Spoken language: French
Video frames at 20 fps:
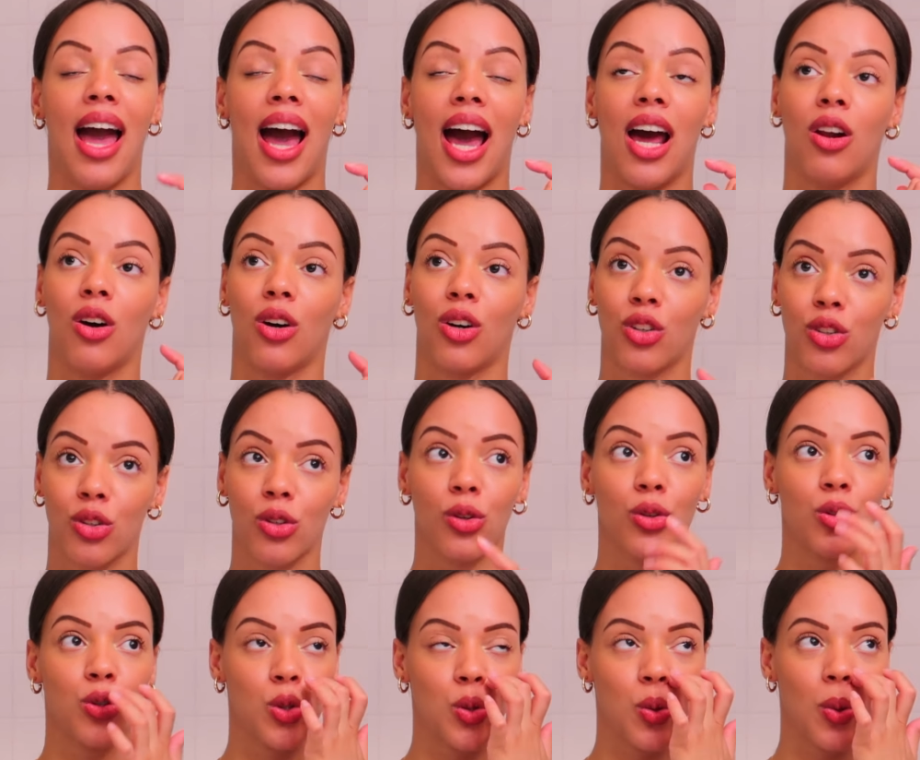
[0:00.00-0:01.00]
Alors
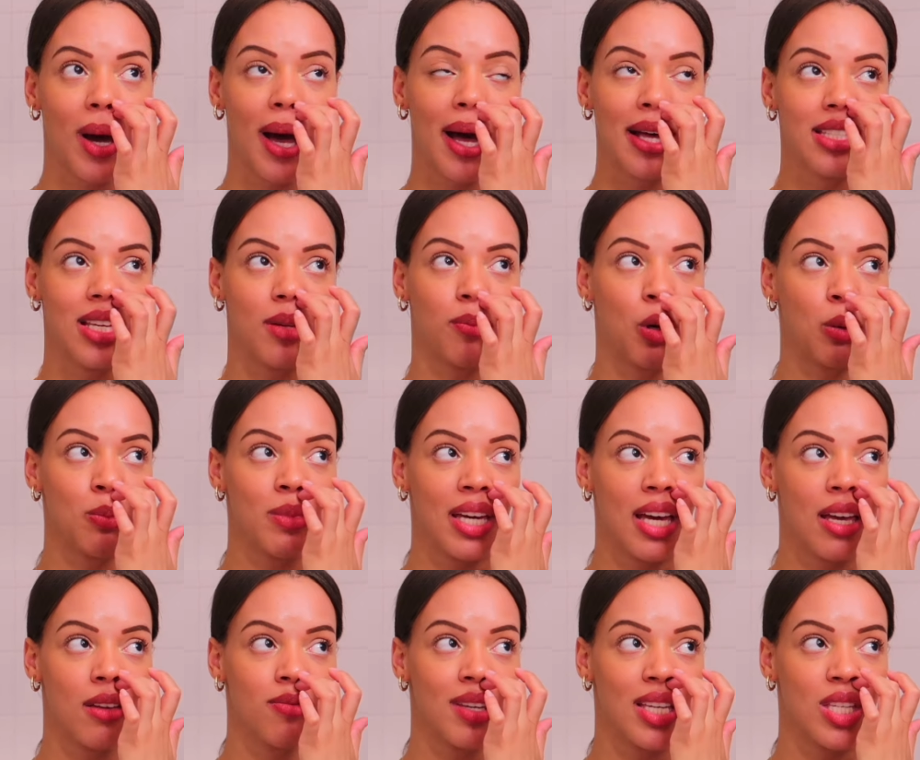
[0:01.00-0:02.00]
quand tu as cette
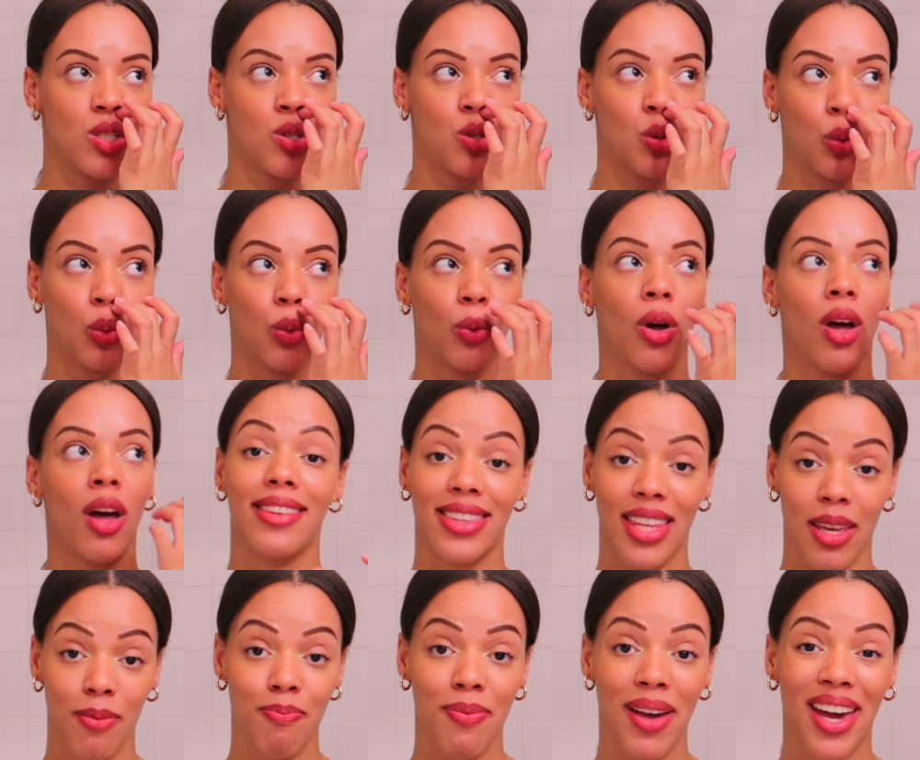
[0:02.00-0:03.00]
première infection,
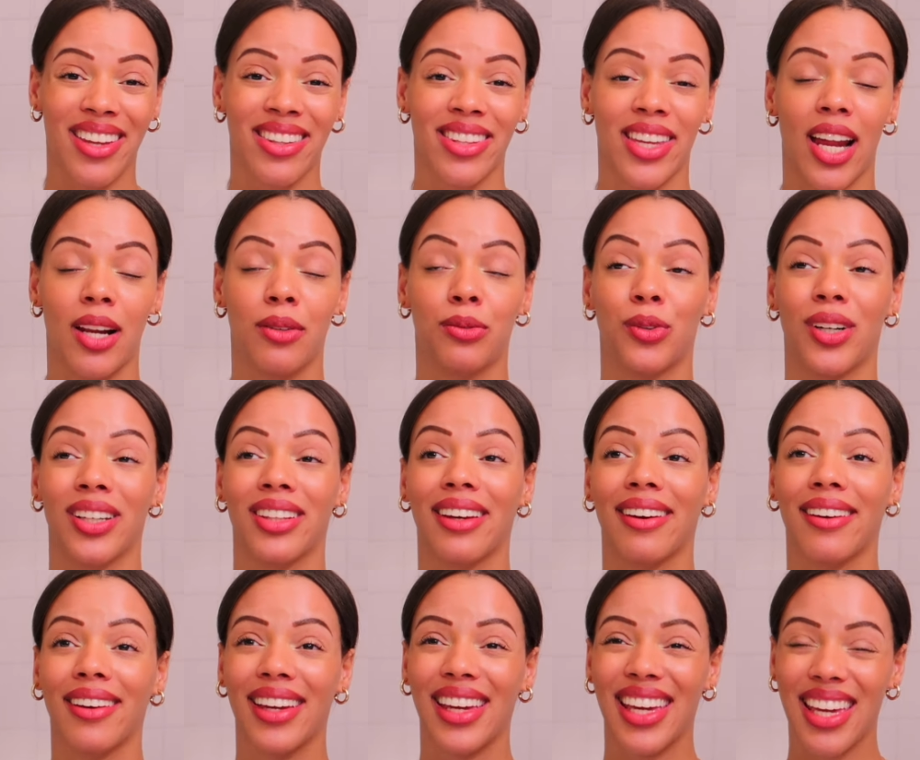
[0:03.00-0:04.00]
tes pertes, elles vont
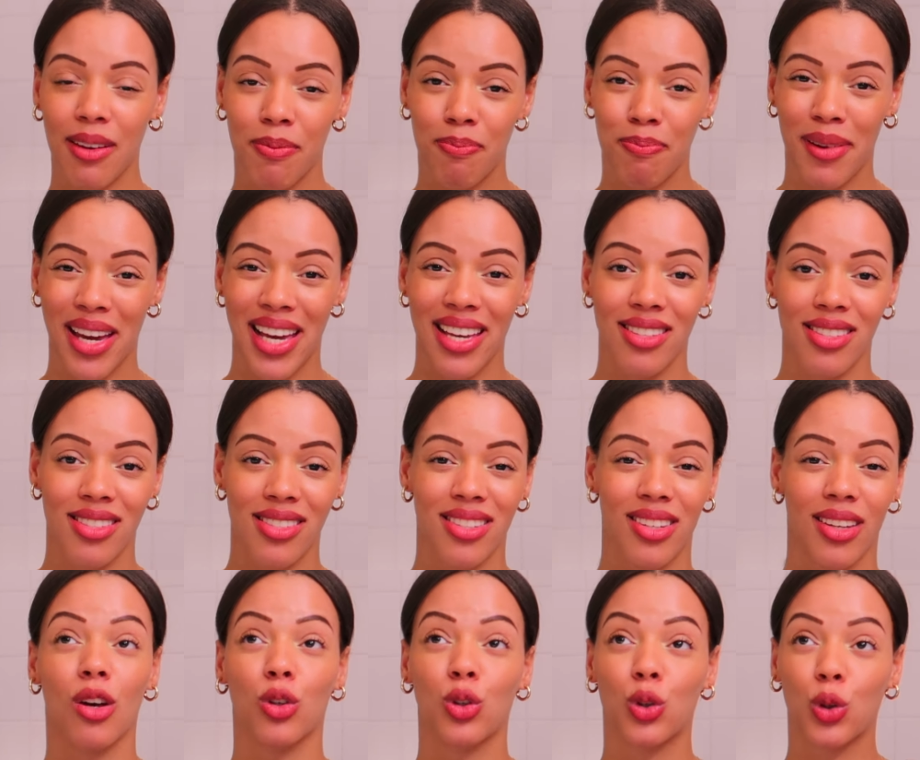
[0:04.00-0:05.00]
être épaisses,
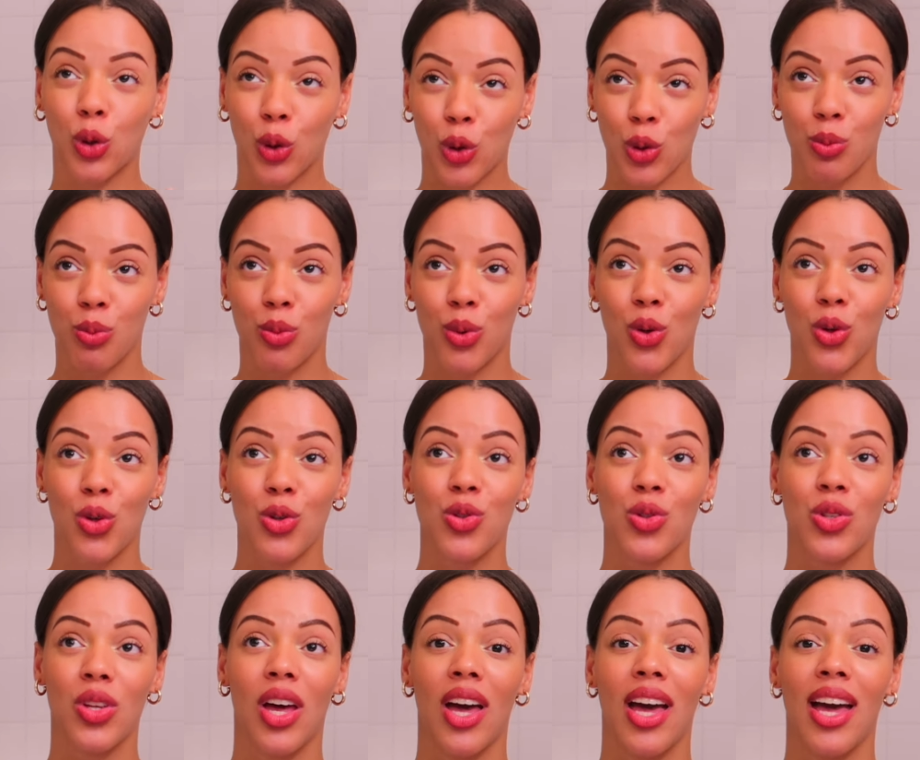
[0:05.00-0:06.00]

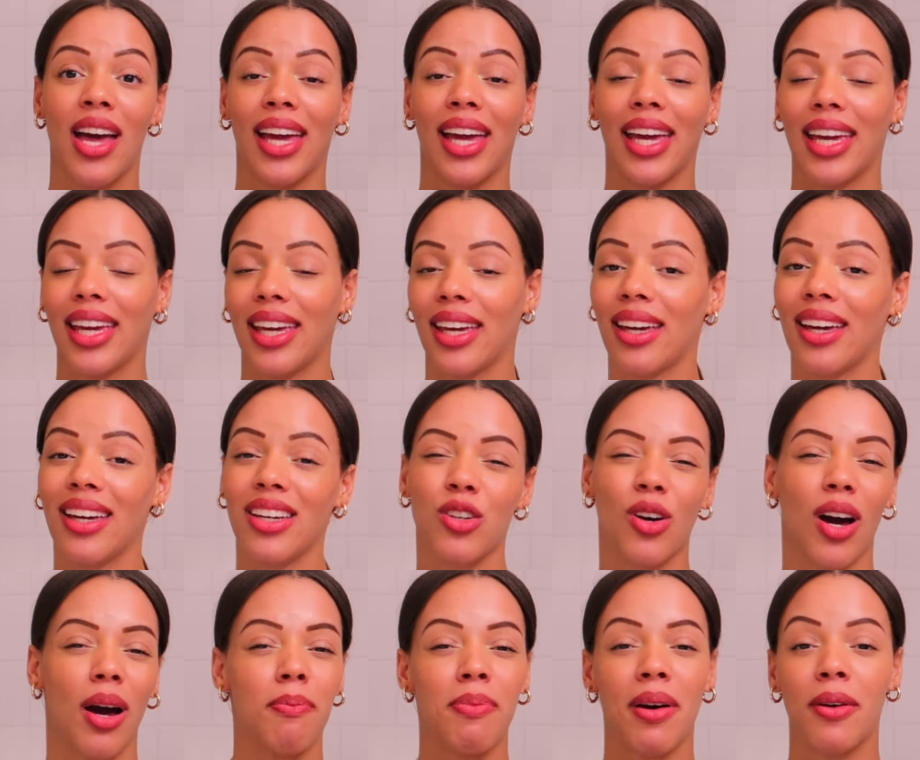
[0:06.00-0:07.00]
grumeuses, et il n'y
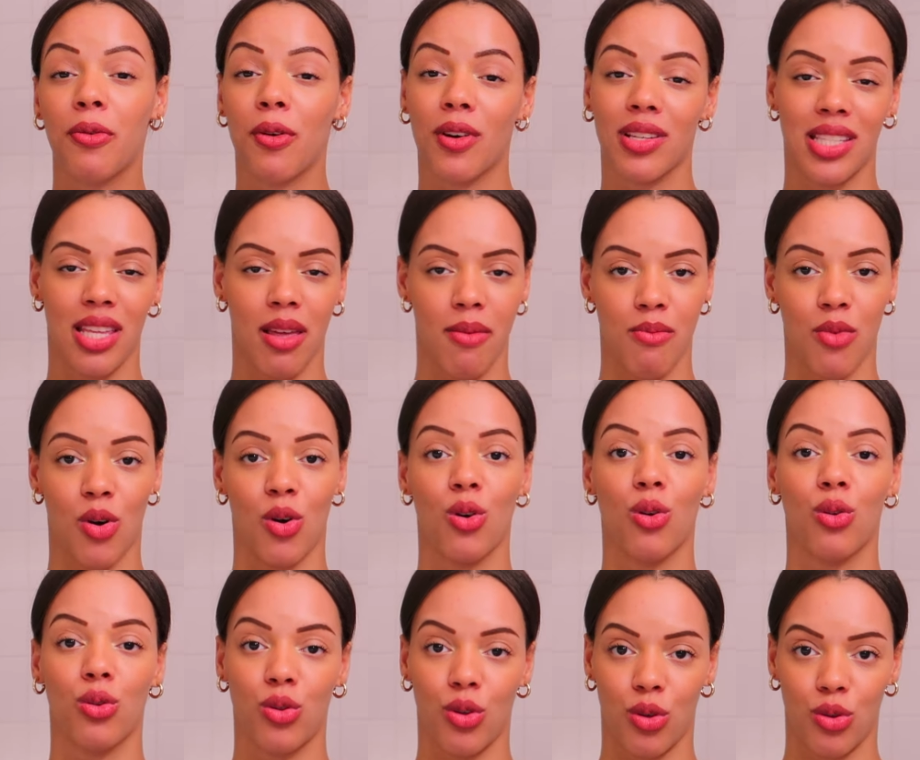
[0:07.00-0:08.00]
aura pas
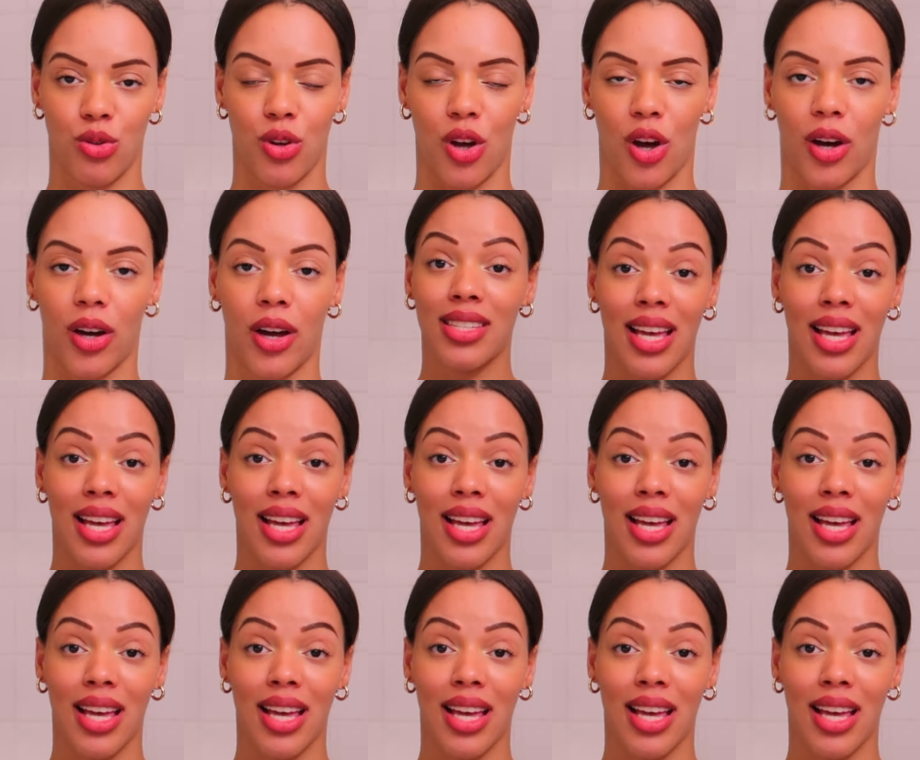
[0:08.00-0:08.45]
forcément d'odeur.